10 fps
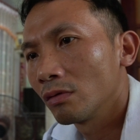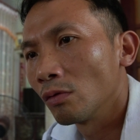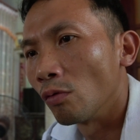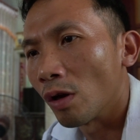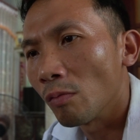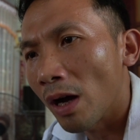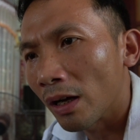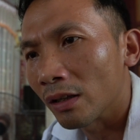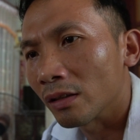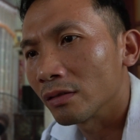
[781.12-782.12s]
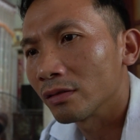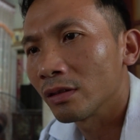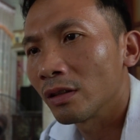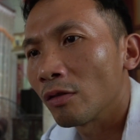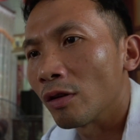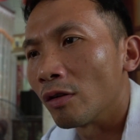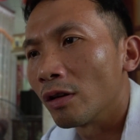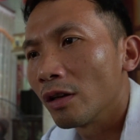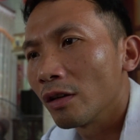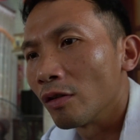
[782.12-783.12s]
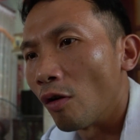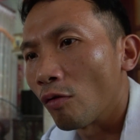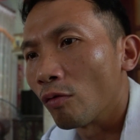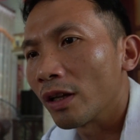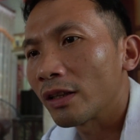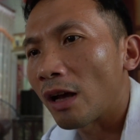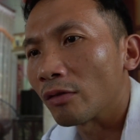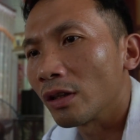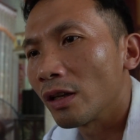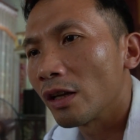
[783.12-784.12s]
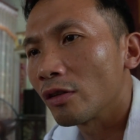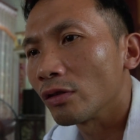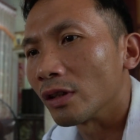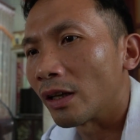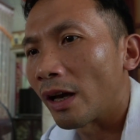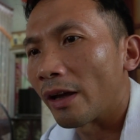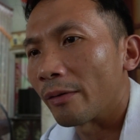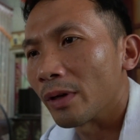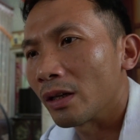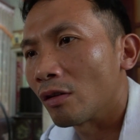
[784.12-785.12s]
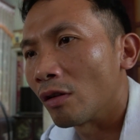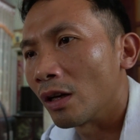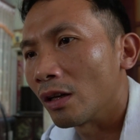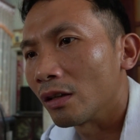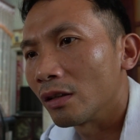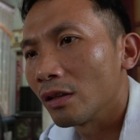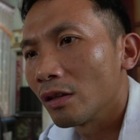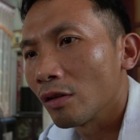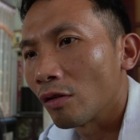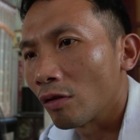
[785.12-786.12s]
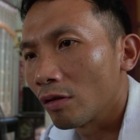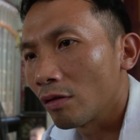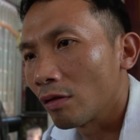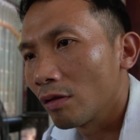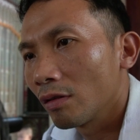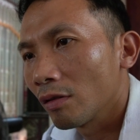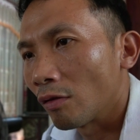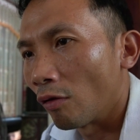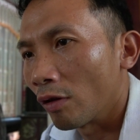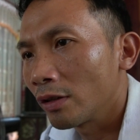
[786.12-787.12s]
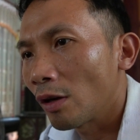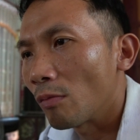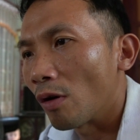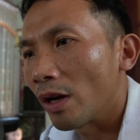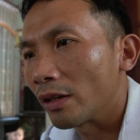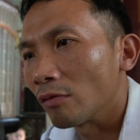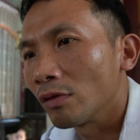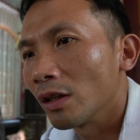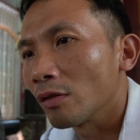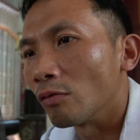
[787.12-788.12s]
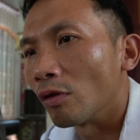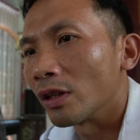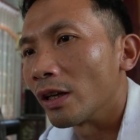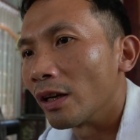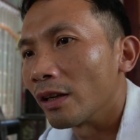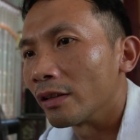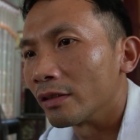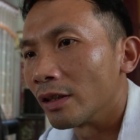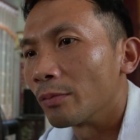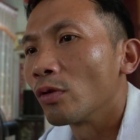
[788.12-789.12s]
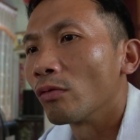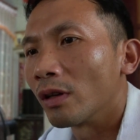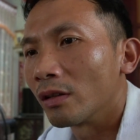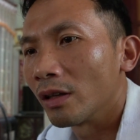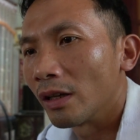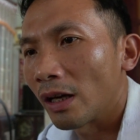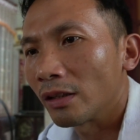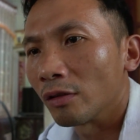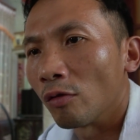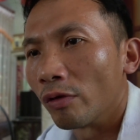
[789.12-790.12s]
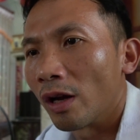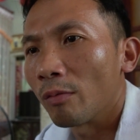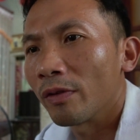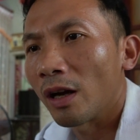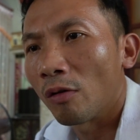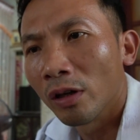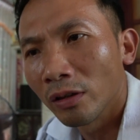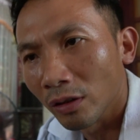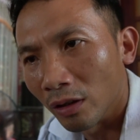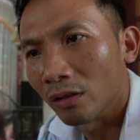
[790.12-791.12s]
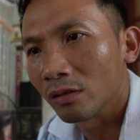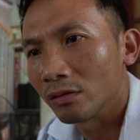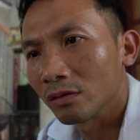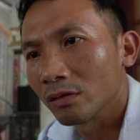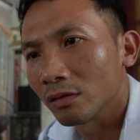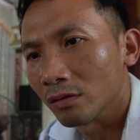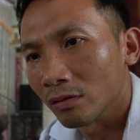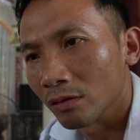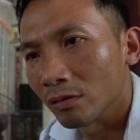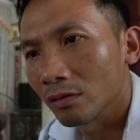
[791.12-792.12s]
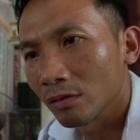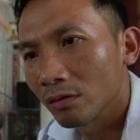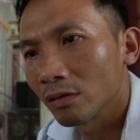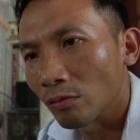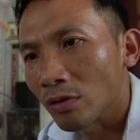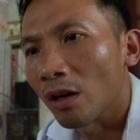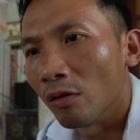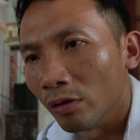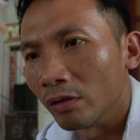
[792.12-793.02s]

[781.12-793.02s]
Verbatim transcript: đủ công bằng thì đó cũng là tạo tiền đề cho những kẻ mà gọi là có cái dòng máu lành trong người cũng có thể là tiếp tục gây ra những nỗi đau và đau hơn nữa ừ. trong xã hội